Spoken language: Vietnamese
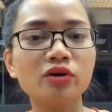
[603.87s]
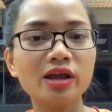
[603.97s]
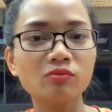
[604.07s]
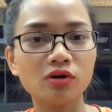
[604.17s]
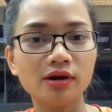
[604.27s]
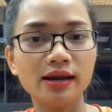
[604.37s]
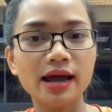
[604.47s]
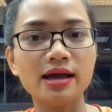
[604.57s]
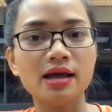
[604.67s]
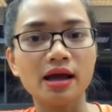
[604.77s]
nhắc mọi người
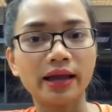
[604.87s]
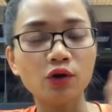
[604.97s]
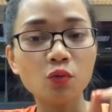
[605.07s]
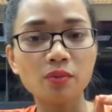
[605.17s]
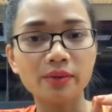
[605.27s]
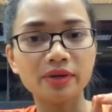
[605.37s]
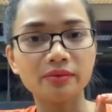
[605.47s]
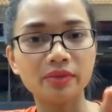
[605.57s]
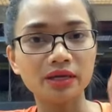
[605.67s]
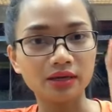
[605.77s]
là cái lúc mà
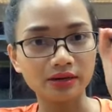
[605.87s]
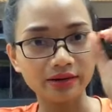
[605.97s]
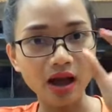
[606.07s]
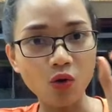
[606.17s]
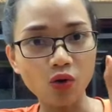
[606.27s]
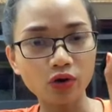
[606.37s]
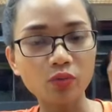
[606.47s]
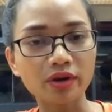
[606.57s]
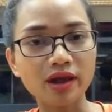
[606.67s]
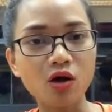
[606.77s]
mình bị đau ấy, lúc
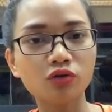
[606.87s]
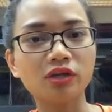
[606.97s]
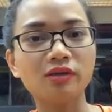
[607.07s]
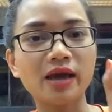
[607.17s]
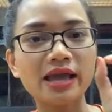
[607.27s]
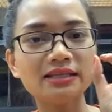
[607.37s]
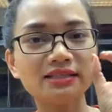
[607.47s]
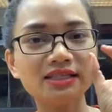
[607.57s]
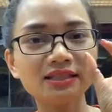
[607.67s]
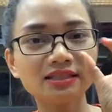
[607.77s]
mình đau thì hãy
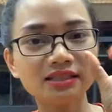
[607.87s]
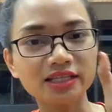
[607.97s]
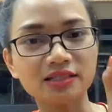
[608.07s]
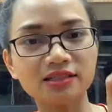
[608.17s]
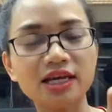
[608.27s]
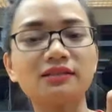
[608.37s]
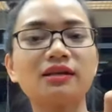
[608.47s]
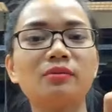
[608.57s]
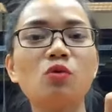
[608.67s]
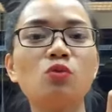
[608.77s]
siết chặt
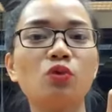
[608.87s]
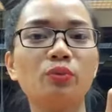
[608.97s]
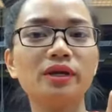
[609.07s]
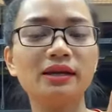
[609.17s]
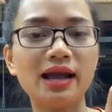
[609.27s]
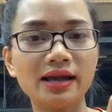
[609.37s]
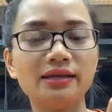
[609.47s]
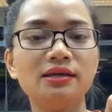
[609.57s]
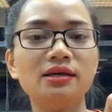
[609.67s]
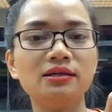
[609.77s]
cái bụng của mình lại
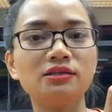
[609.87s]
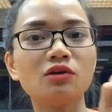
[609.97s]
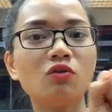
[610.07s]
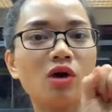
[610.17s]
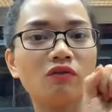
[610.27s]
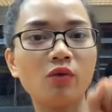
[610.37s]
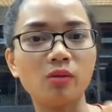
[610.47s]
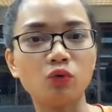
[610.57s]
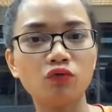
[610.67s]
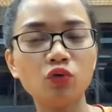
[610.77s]
trong
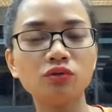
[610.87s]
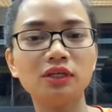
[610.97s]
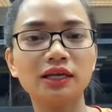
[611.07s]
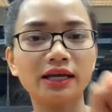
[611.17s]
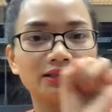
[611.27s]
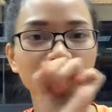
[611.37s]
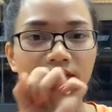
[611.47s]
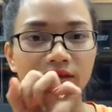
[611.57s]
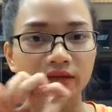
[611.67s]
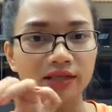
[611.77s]
khoảng 1 phút, thì cái
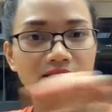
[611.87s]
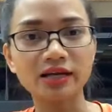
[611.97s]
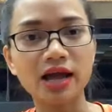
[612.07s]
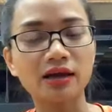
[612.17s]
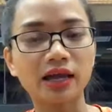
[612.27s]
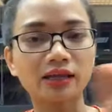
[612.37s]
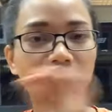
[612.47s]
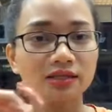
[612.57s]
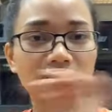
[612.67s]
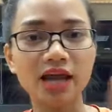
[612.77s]

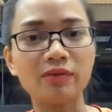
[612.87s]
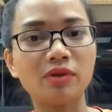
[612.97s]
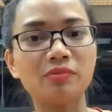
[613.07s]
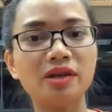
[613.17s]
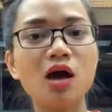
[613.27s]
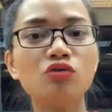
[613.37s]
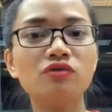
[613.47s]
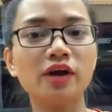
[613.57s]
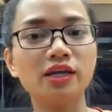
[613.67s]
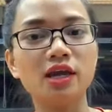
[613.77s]
tình trạng mà bị đau như
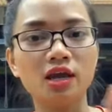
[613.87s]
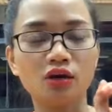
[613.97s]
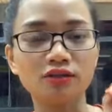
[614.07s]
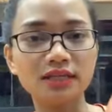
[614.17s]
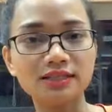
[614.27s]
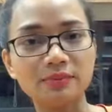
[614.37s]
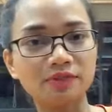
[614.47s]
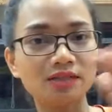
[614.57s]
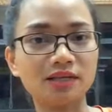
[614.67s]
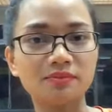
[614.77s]
vậy nó sẽ giảm
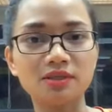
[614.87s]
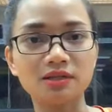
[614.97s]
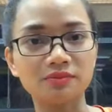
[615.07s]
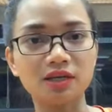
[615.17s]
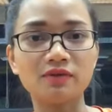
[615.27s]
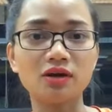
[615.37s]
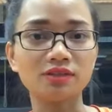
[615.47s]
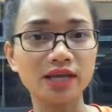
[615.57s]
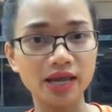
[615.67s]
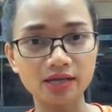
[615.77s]
dần và nó
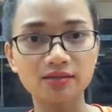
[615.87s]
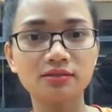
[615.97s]
sẽ hết.